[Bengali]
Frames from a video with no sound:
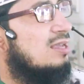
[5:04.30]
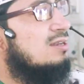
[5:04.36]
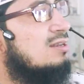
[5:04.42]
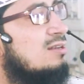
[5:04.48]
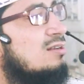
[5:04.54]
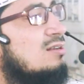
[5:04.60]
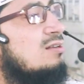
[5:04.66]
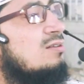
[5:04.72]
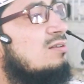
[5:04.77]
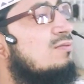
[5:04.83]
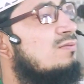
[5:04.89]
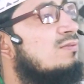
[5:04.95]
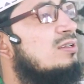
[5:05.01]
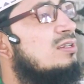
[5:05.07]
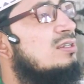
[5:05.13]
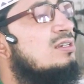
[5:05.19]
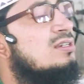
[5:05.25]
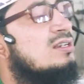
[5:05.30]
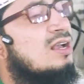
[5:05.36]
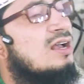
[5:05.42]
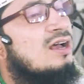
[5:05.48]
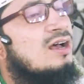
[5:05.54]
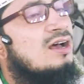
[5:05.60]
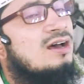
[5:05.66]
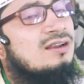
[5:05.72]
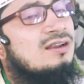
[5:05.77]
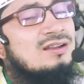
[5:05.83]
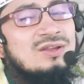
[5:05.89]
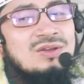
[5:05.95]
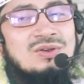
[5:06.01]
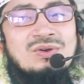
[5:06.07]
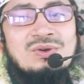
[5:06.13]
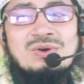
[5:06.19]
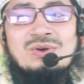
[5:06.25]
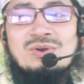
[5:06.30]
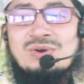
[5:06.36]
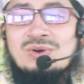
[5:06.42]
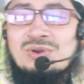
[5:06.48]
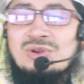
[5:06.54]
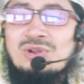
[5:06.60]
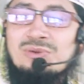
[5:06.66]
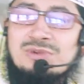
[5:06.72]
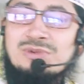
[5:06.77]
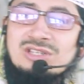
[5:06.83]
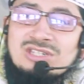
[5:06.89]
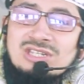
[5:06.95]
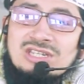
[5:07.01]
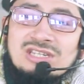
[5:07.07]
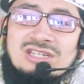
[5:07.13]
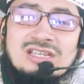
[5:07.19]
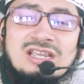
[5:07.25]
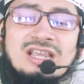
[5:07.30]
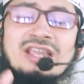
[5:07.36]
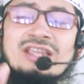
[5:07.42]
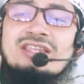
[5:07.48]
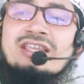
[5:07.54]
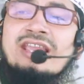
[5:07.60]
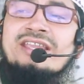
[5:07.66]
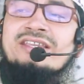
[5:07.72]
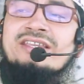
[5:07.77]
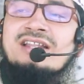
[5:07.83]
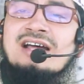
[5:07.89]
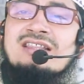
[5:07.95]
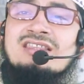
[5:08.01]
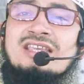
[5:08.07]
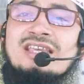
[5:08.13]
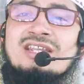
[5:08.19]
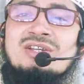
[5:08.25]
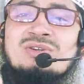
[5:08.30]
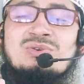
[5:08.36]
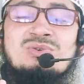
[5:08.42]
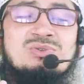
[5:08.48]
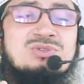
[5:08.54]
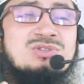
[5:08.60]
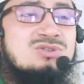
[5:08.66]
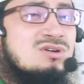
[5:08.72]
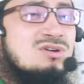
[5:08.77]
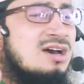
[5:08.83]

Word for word: আলফি সাহা ওগো নবীজি এই রাতের গুরুত্ব